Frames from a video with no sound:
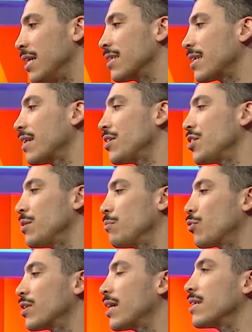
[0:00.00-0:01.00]
Sadece
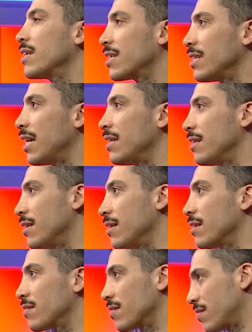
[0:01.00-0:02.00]
bu kadar yakinen
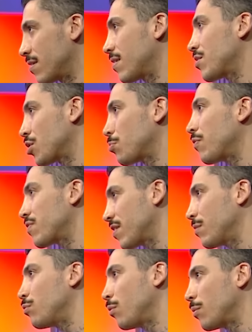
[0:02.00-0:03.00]
e, sırt sırta çalışma
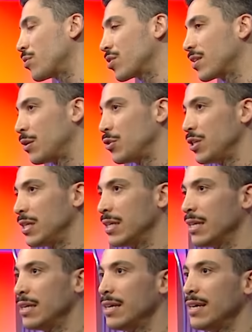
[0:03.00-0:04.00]
fırsatı bulmamıştık daha önce.
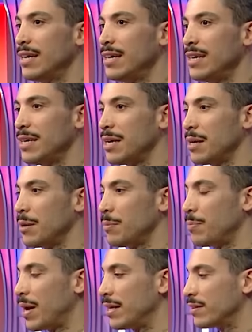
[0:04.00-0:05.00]
E,
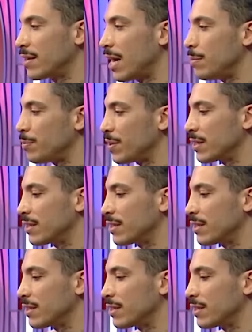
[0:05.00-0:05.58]
ben Kalbep'ten